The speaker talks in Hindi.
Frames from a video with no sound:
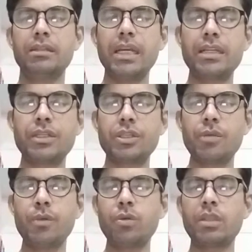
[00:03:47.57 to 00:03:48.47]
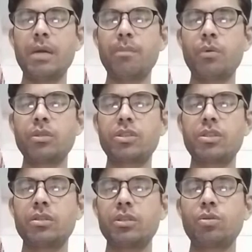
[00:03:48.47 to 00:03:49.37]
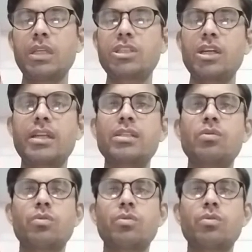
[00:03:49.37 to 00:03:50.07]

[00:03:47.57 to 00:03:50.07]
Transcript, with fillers: दे डिस्ट्रीब्यूट द पुट्स टू द चिल्ड्रंस